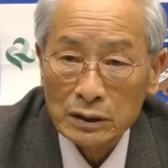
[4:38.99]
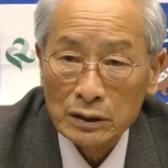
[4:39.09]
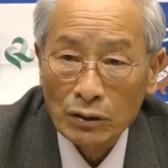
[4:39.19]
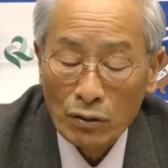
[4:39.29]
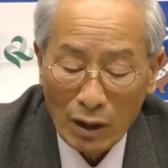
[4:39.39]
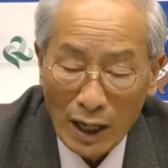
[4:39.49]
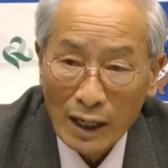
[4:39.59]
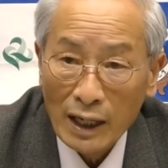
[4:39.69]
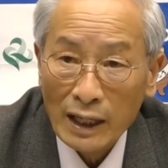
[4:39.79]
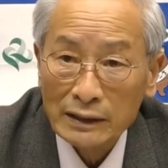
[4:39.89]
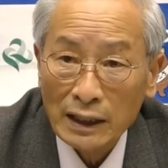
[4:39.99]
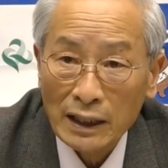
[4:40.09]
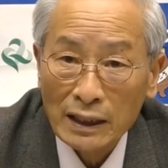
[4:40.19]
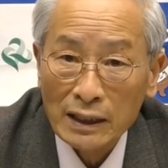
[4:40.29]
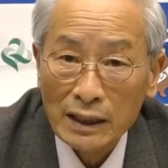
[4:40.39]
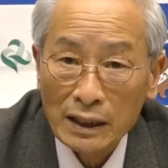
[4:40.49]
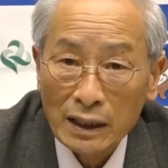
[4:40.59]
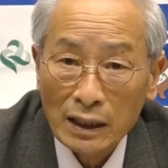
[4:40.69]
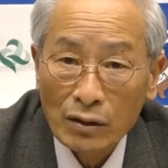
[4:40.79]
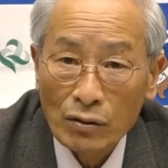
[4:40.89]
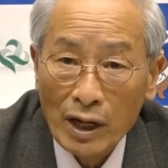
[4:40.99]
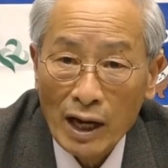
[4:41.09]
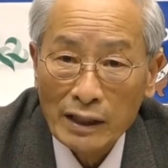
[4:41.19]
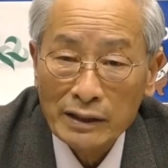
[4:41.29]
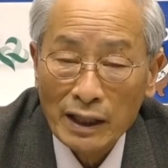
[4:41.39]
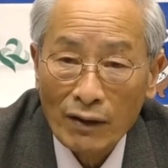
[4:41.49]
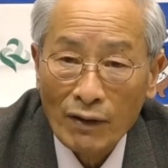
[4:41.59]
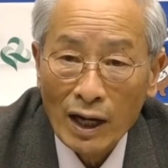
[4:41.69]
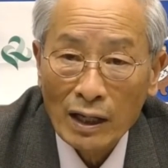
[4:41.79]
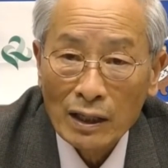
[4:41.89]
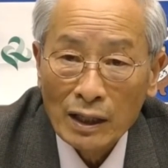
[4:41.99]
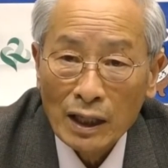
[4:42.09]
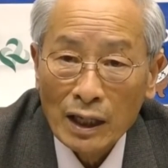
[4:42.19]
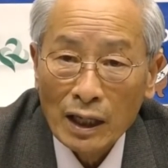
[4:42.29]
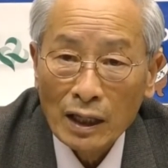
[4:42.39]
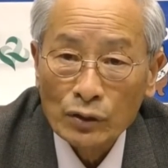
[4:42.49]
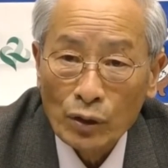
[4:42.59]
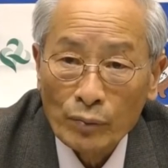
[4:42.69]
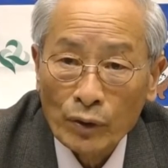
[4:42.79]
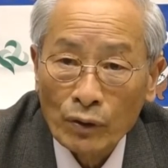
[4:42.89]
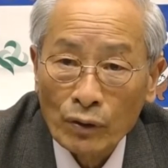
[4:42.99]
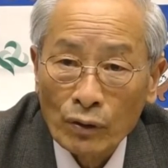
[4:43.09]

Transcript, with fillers: の班からいただき講演アイデアはどれも